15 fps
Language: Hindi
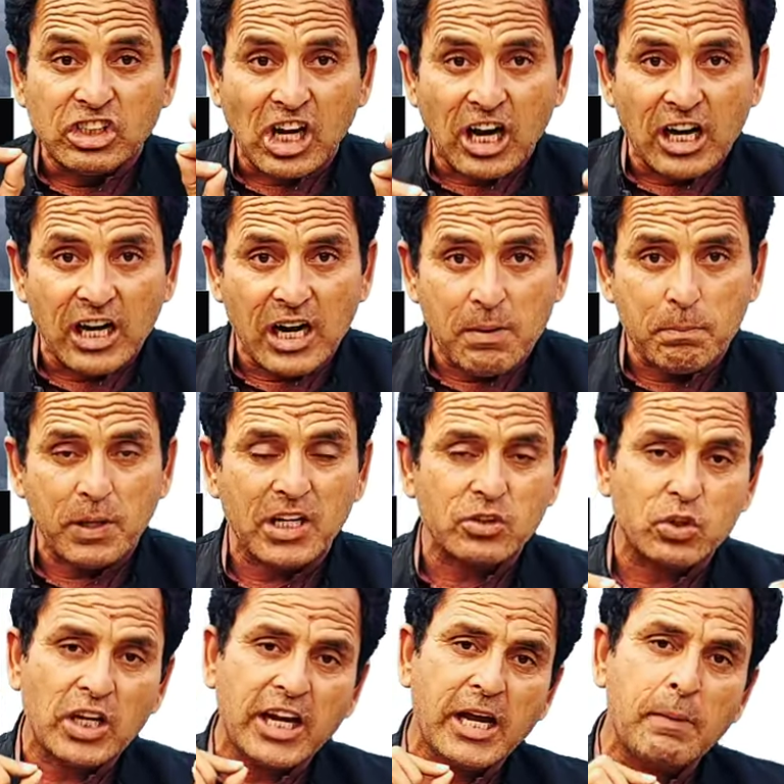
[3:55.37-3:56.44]
जहाँ
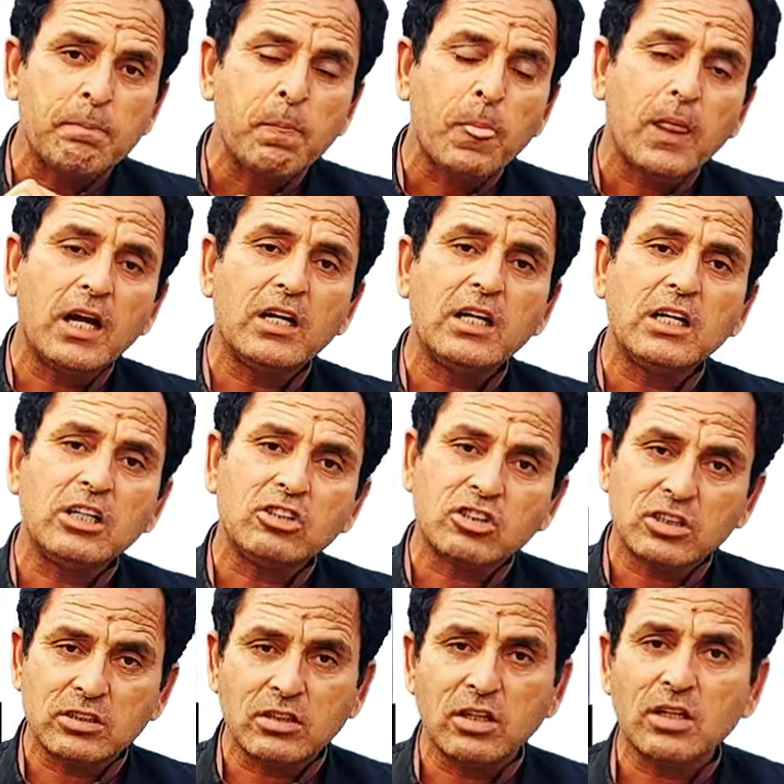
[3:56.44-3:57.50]
पर जो है आ,
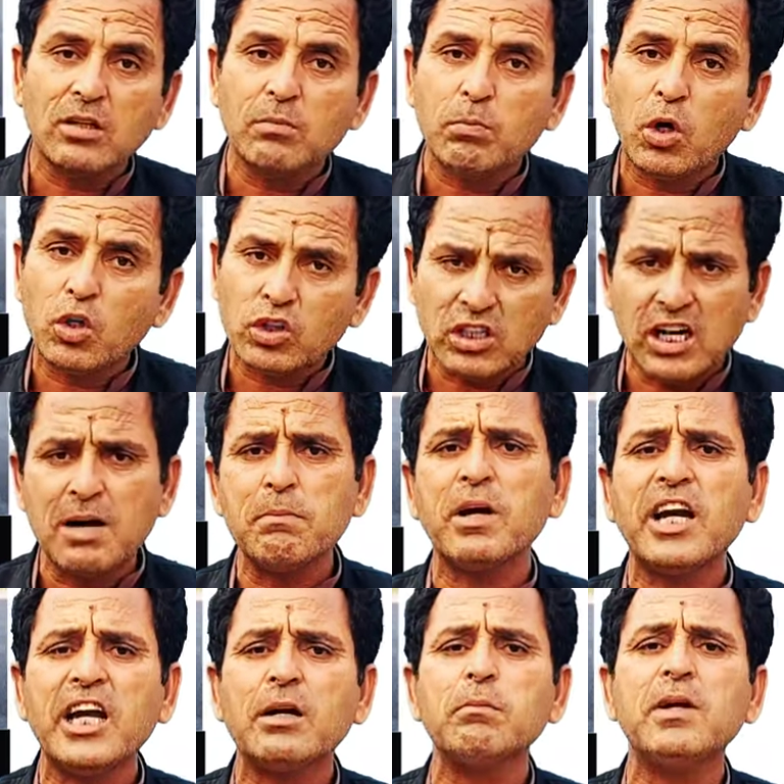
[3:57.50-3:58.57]
आ, बहुत कम
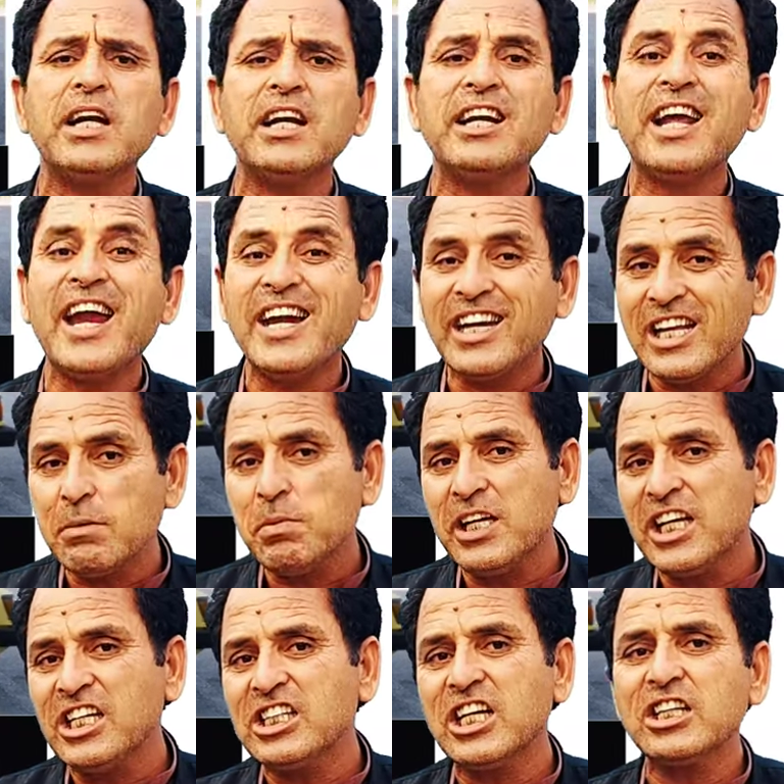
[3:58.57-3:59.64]
रेट में डेंटिंग
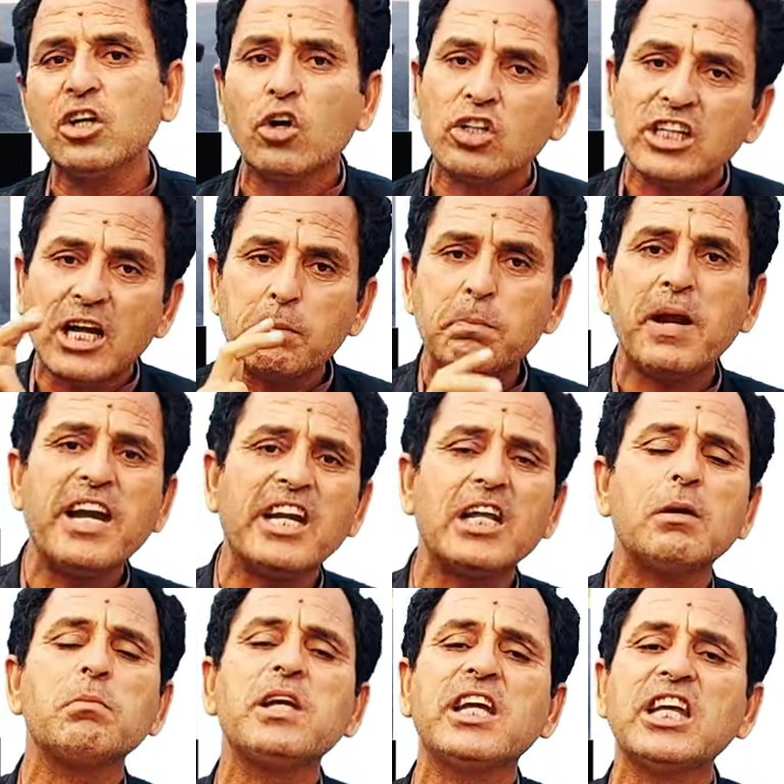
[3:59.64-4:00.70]
भी की जाती है और साथ
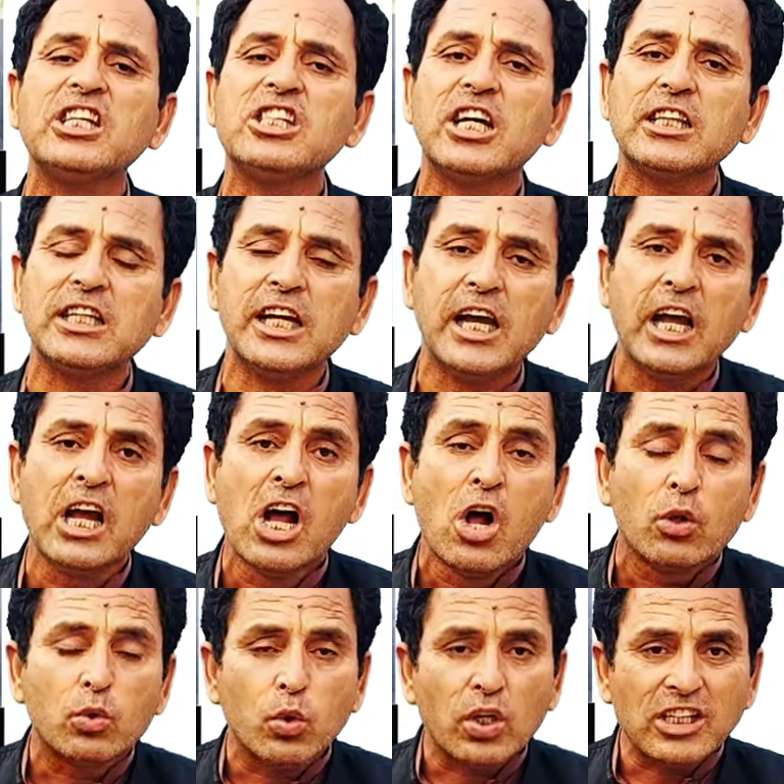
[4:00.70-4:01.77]
पेंटिंग भी की जाती है
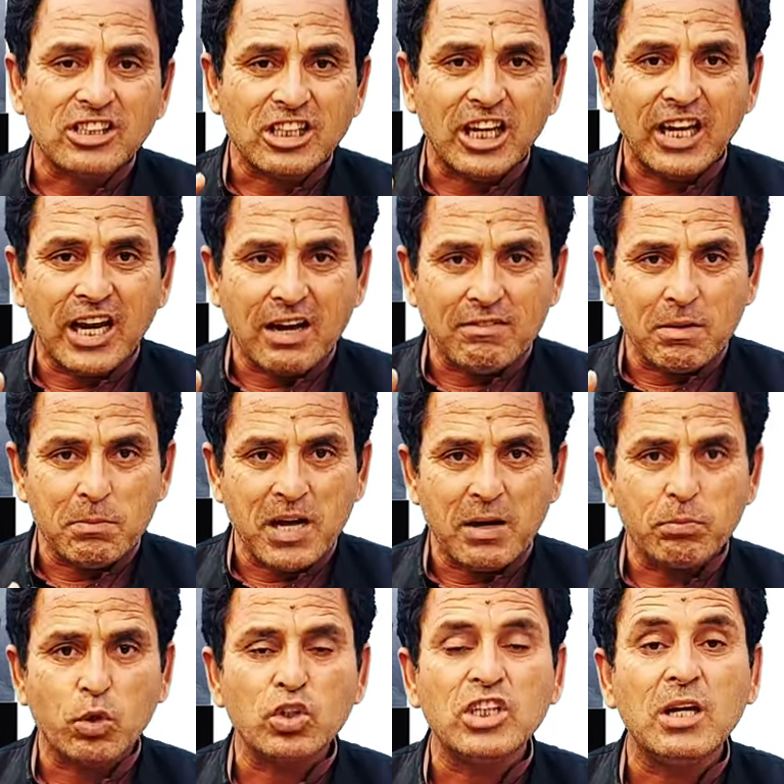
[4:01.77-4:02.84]
तो इसके अलावा मैं
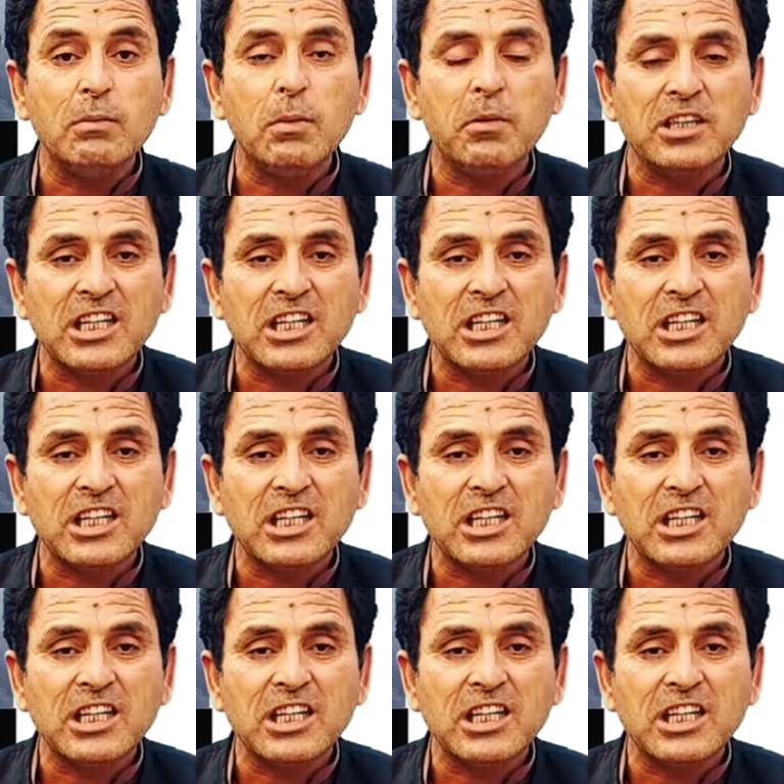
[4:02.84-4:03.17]
आपको ये भी